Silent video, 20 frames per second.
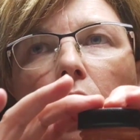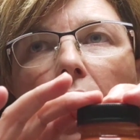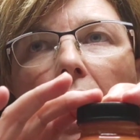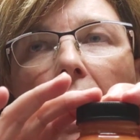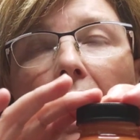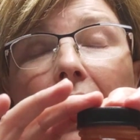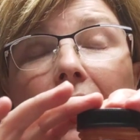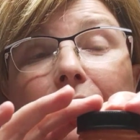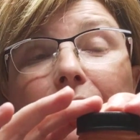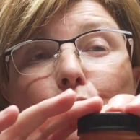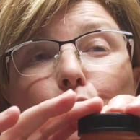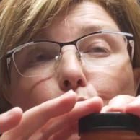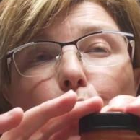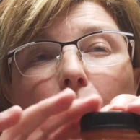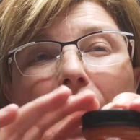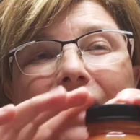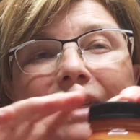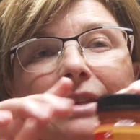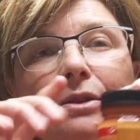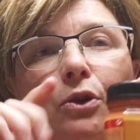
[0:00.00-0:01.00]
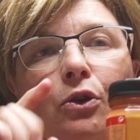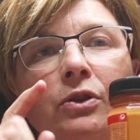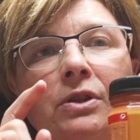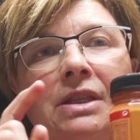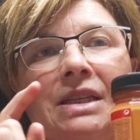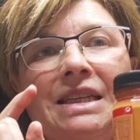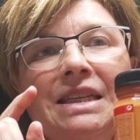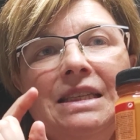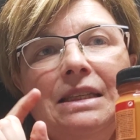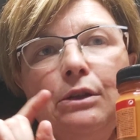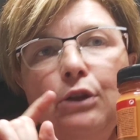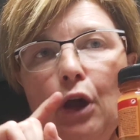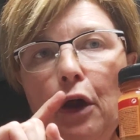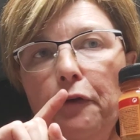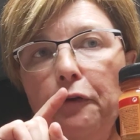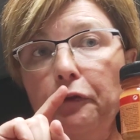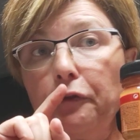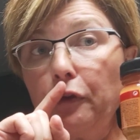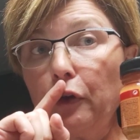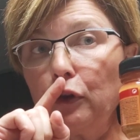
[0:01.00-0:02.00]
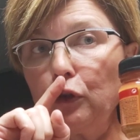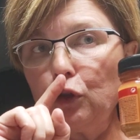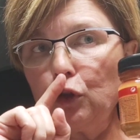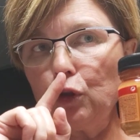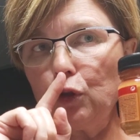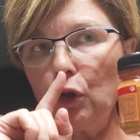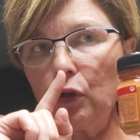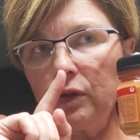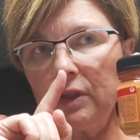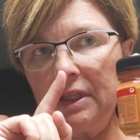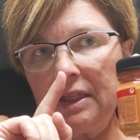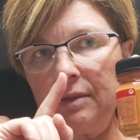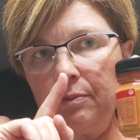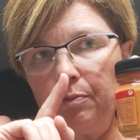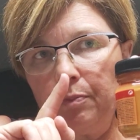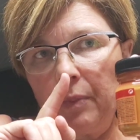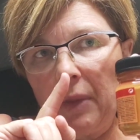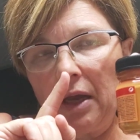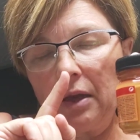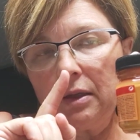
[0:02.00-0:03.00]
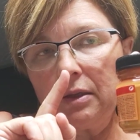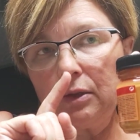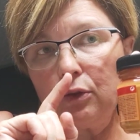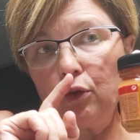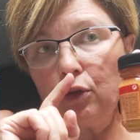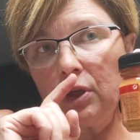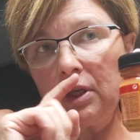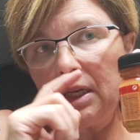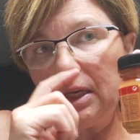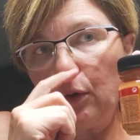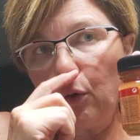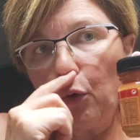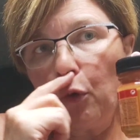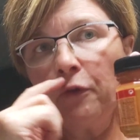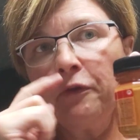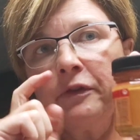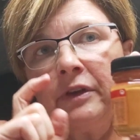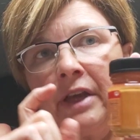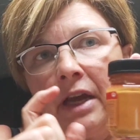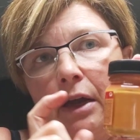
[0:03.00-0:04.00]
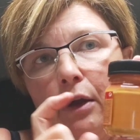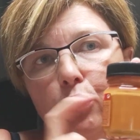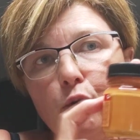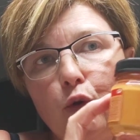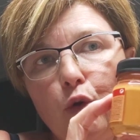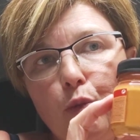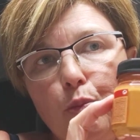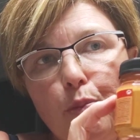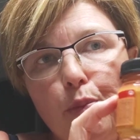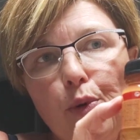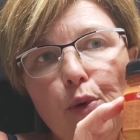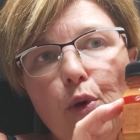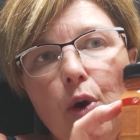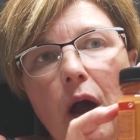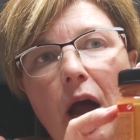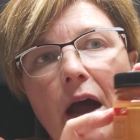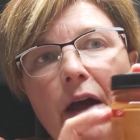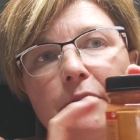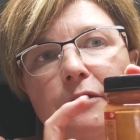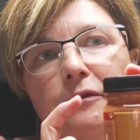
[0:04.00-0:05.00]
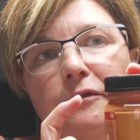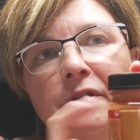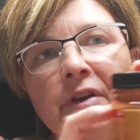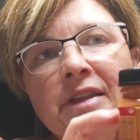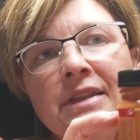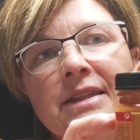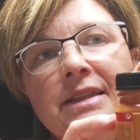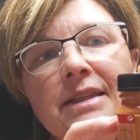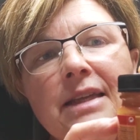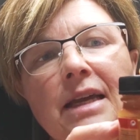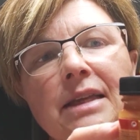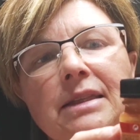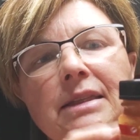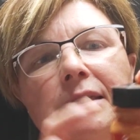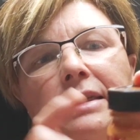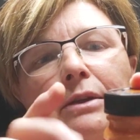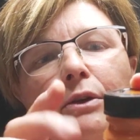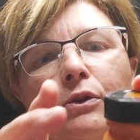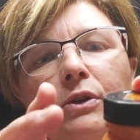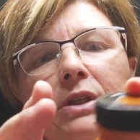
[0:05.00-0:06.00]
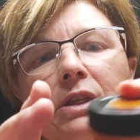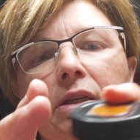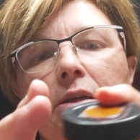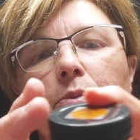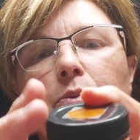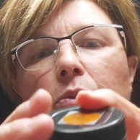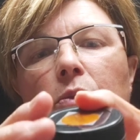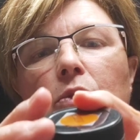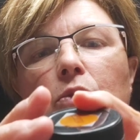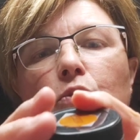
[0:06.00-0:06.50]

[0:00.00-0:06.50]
à 79 centimes, ce qui revient le pot à 27 centimes.